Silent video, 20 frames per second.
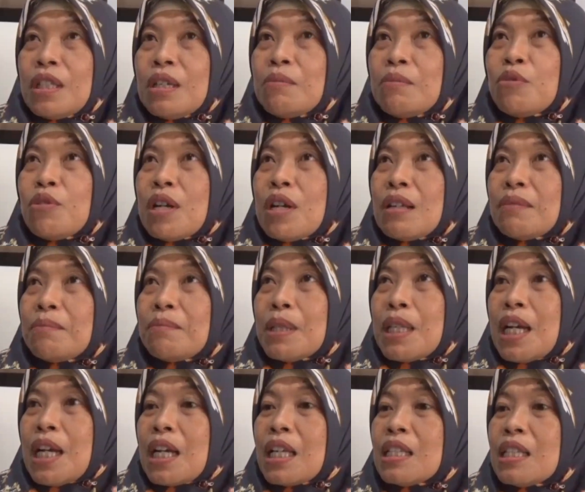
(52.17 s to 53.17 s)
bukan
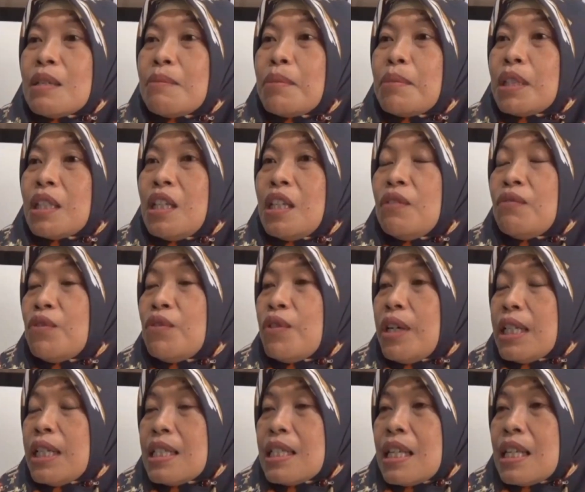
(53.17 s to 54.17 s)
penyakit seperti
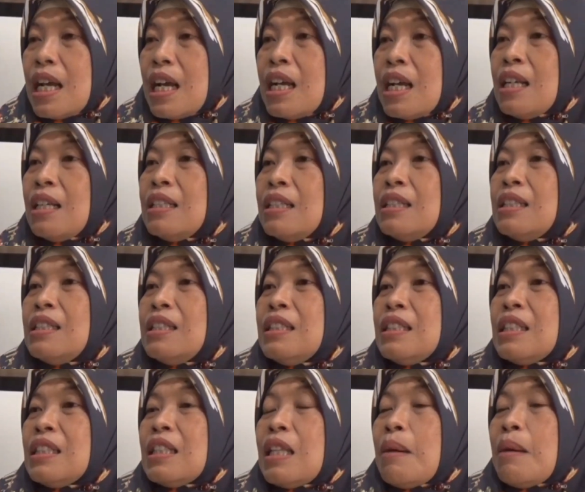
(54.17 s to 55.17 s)
influenza,
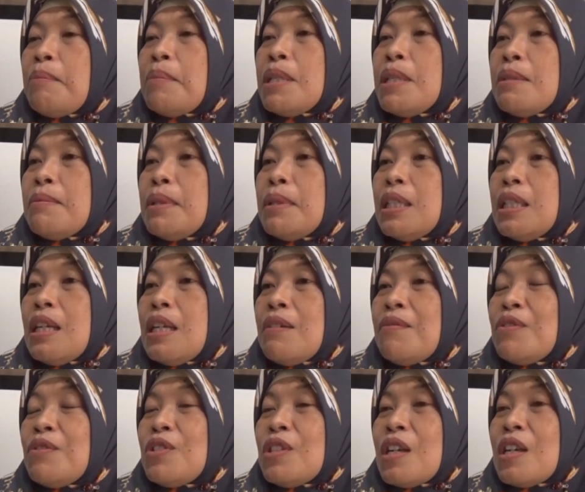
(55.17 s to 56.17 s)
tetapi sebenarnya
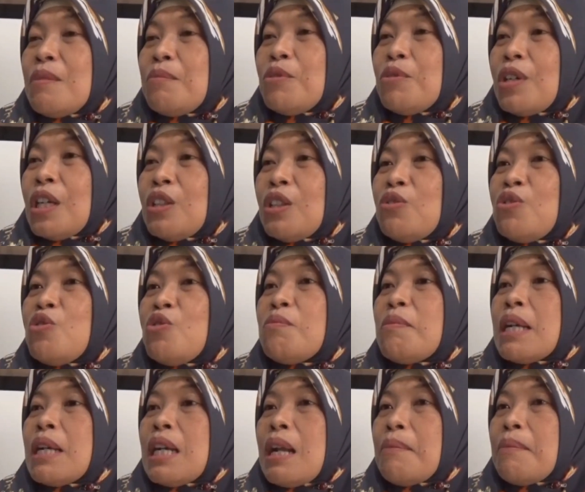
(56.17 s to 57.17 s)
flu Singapura itu
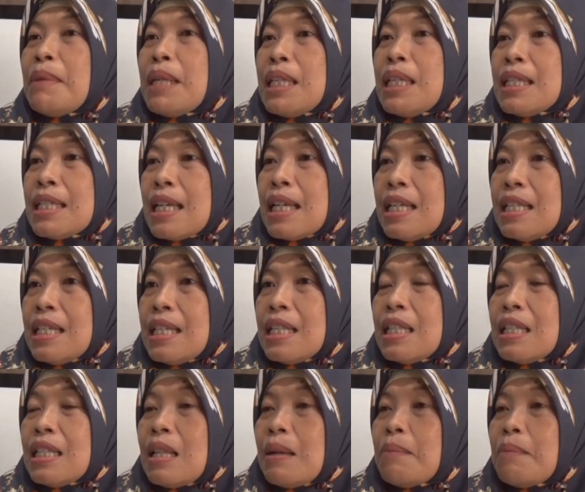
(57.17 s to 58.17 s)
cuma namanya saja
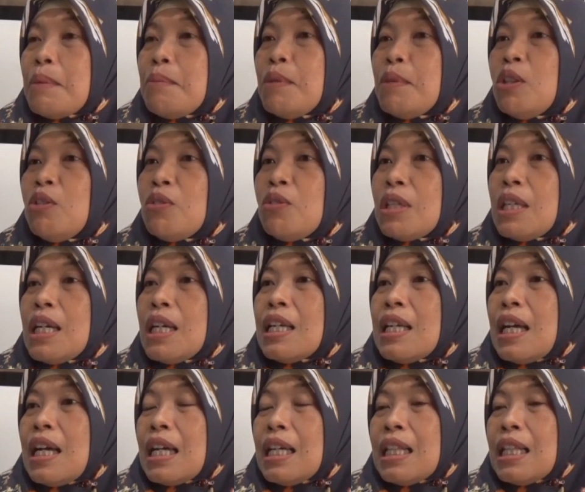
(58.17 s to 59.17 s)
tetapi bentuknya
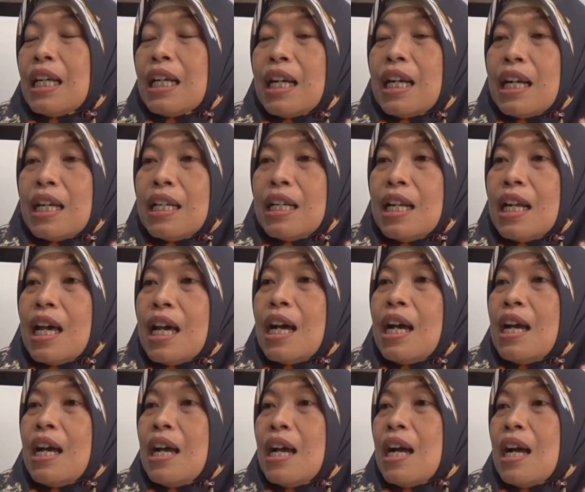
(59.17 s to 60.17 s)
yang kita kenal adalah
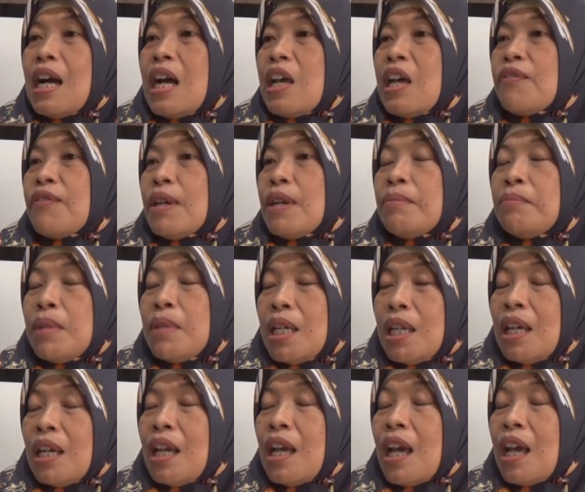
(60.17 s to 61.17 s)

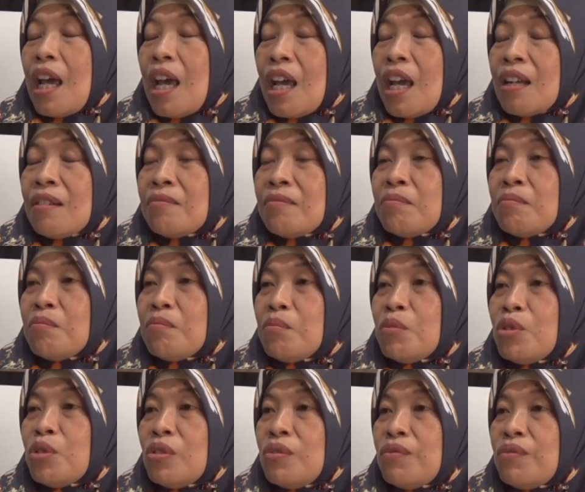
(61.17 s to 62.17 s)
HFMD hand
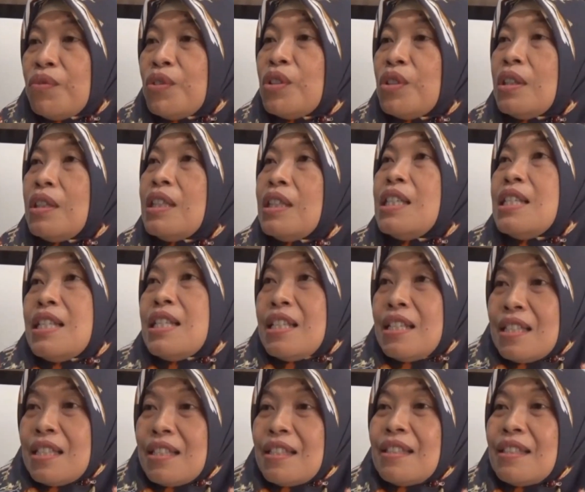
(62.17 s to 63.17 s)
mouth foot
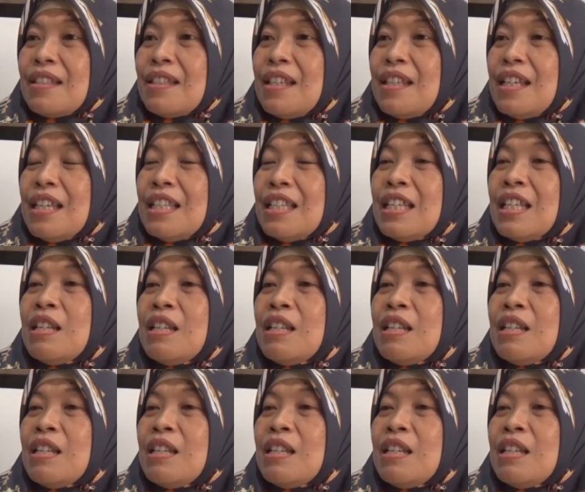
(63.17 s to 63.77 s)
disease jadi